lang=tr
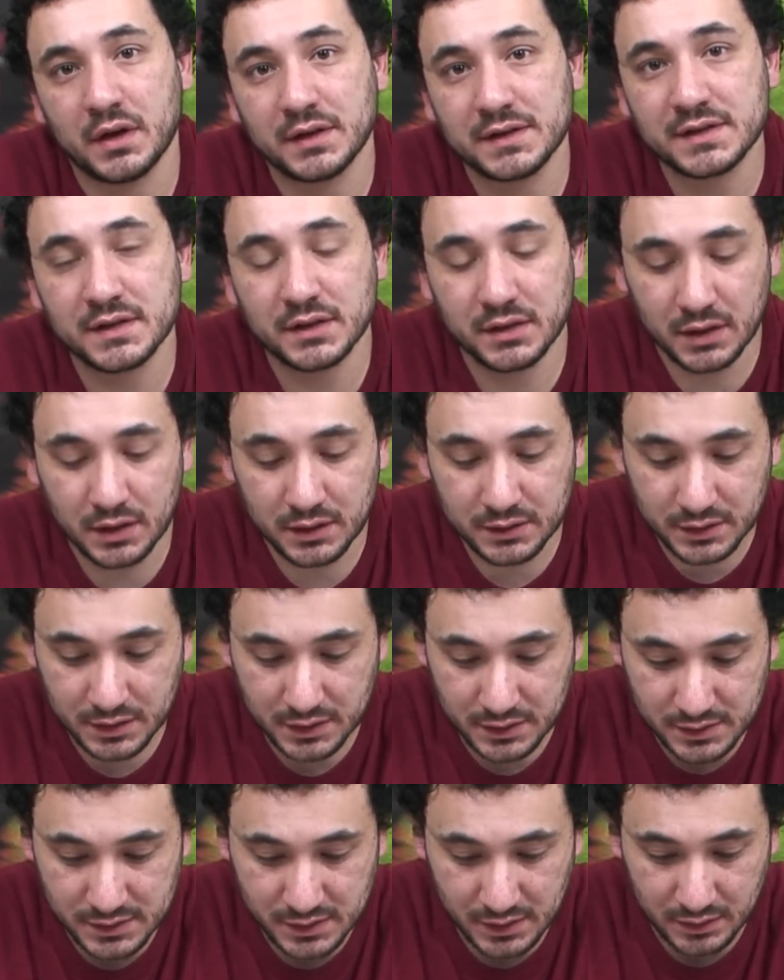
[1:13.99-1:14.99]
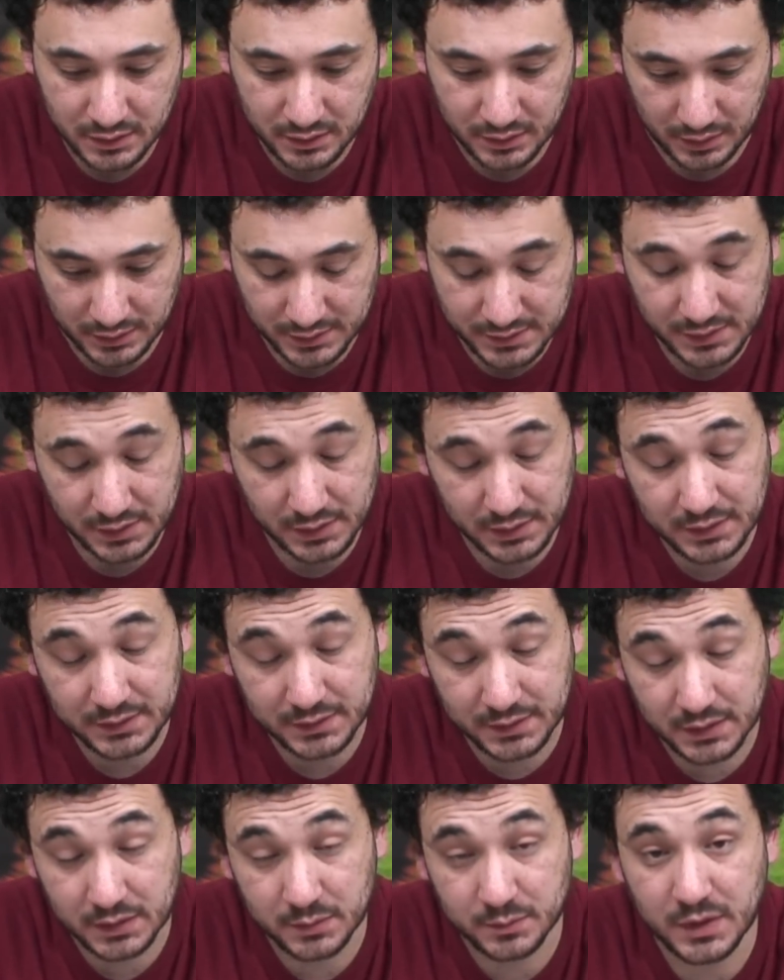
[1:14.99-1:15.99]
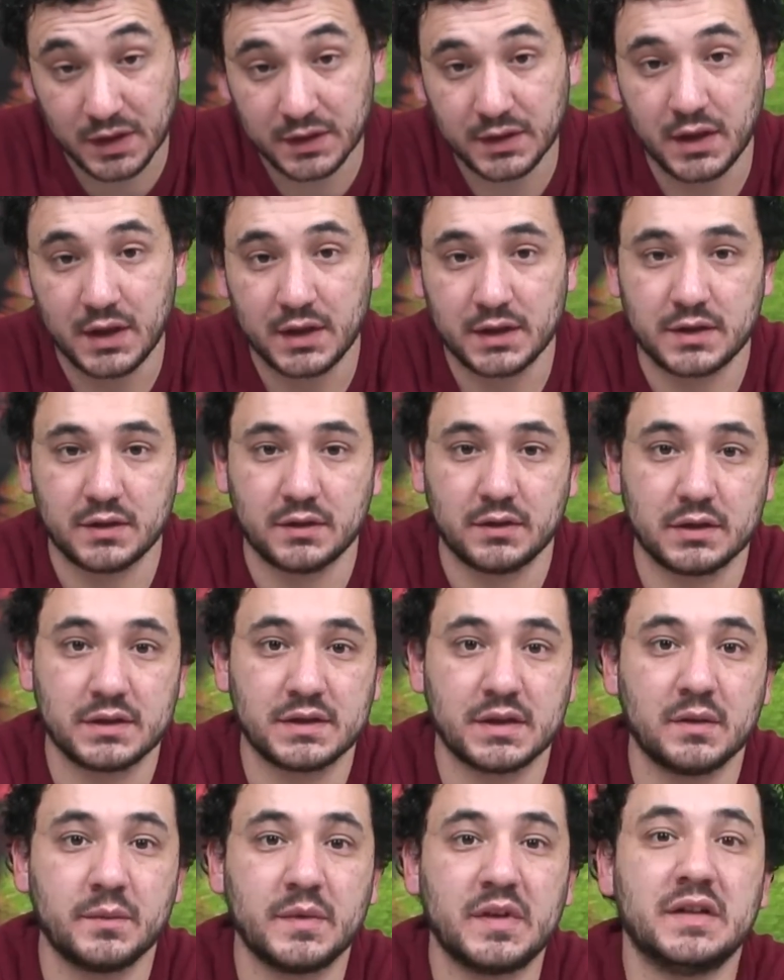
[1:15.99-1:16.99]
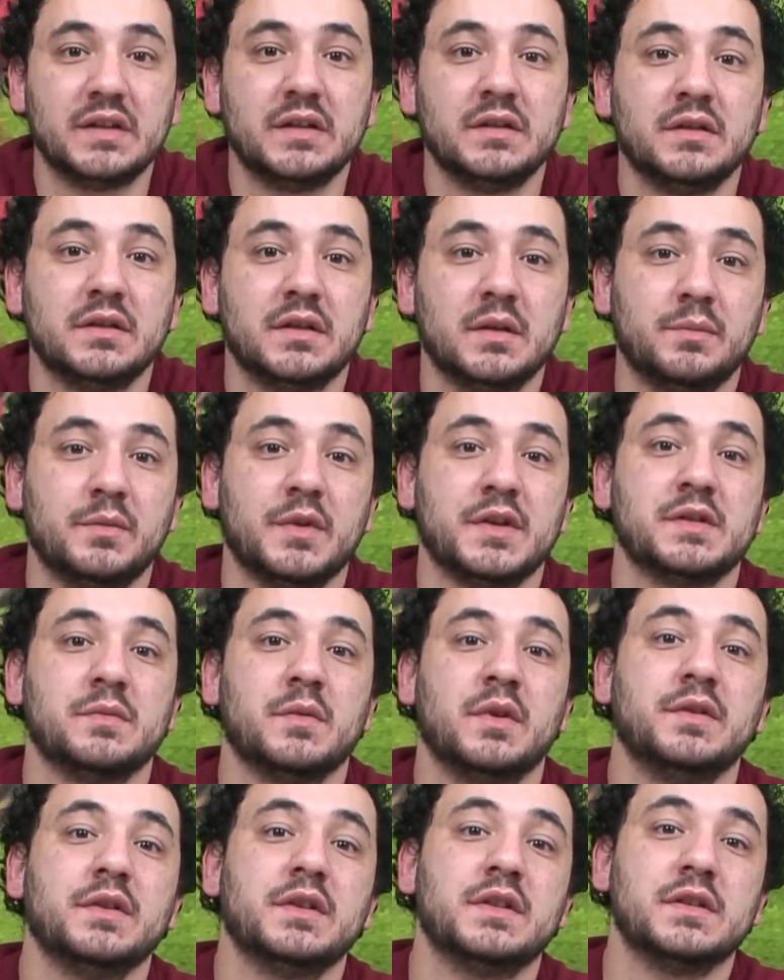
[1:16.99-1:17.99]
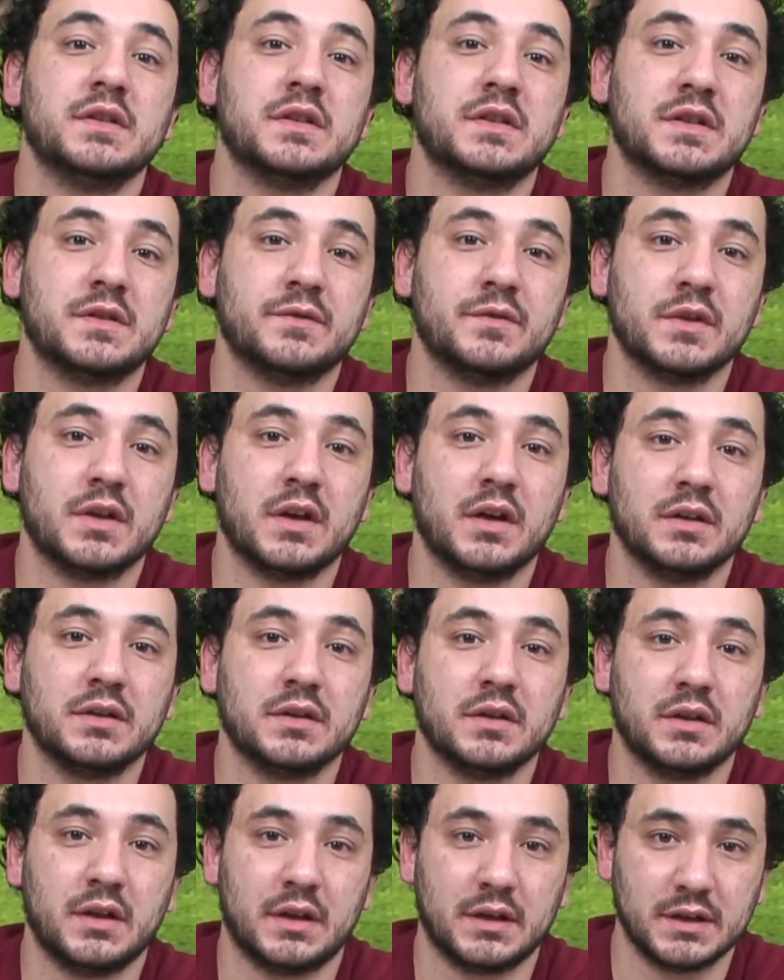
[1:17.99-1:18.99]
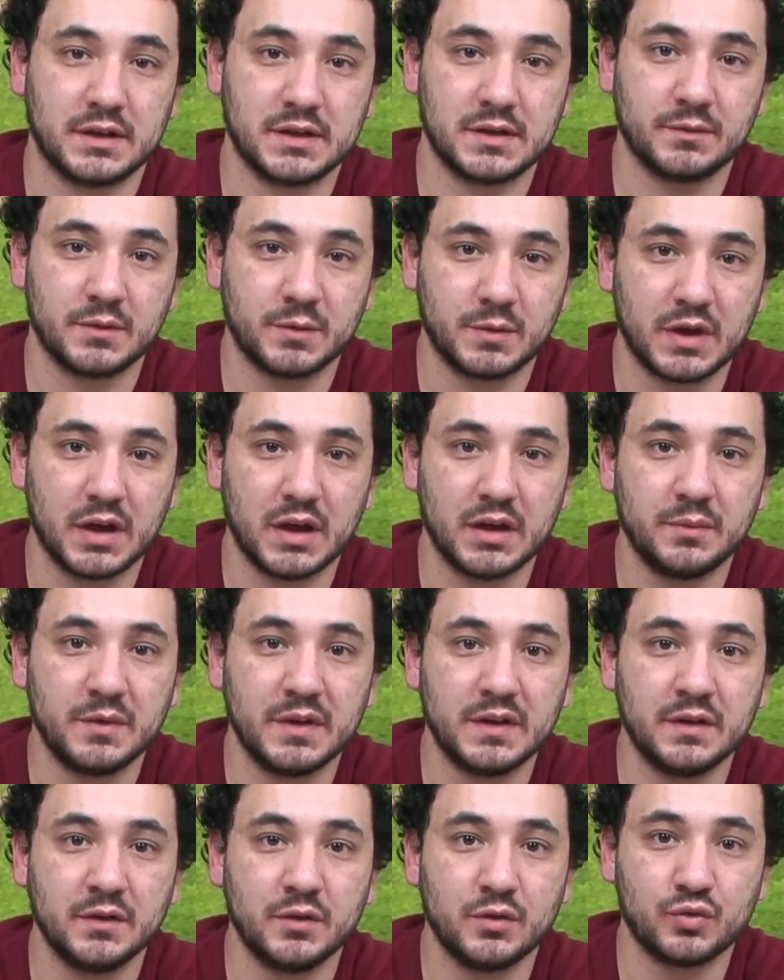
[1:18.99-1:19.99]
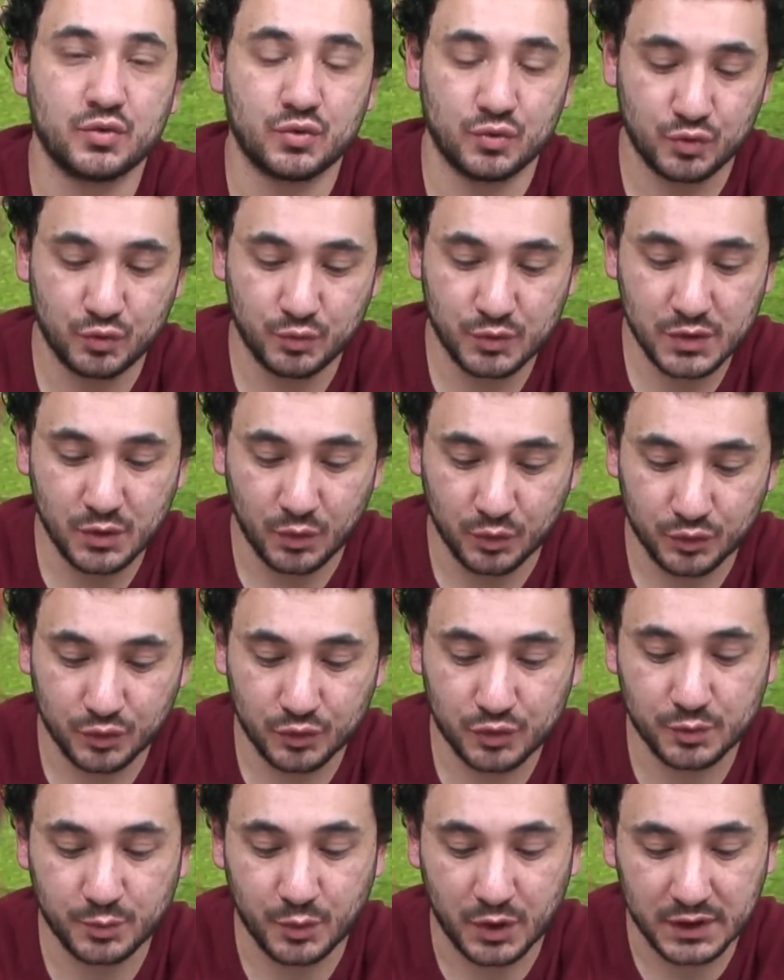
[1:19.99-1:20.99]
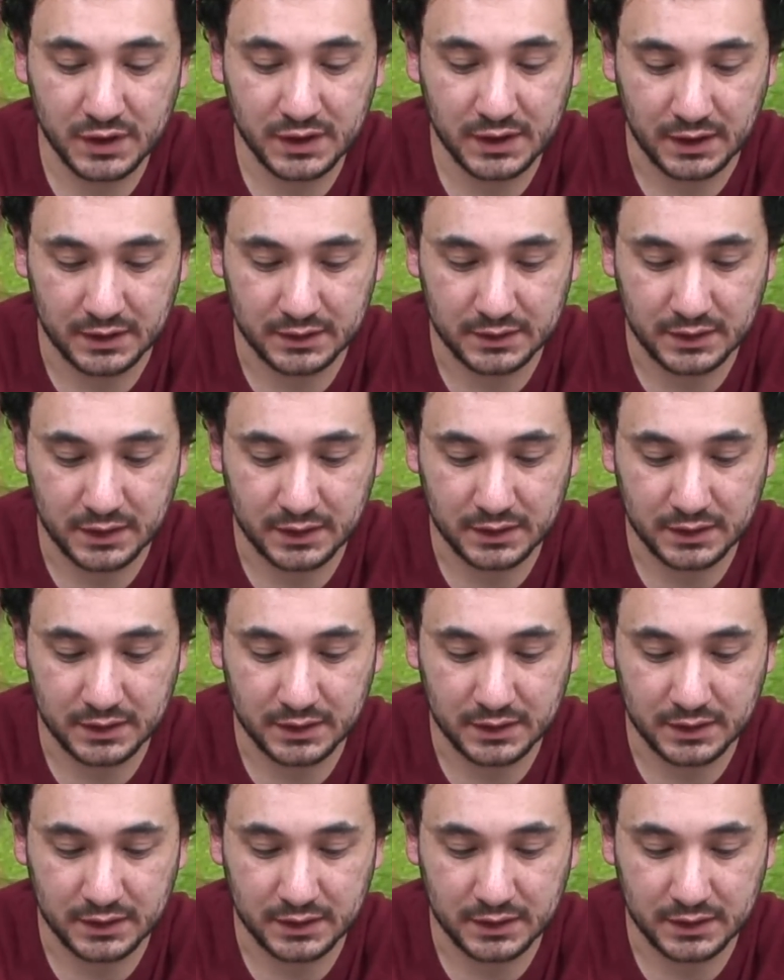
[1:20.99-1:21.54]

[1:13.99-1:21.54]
Alt sıralardaki insan alt sıralardaki takımlar ki Akhisar Belediye'nin de deplasmanda 2-0'lık yani 2-0 galibiyetini de düşündüğümüzde 19 puana geldi.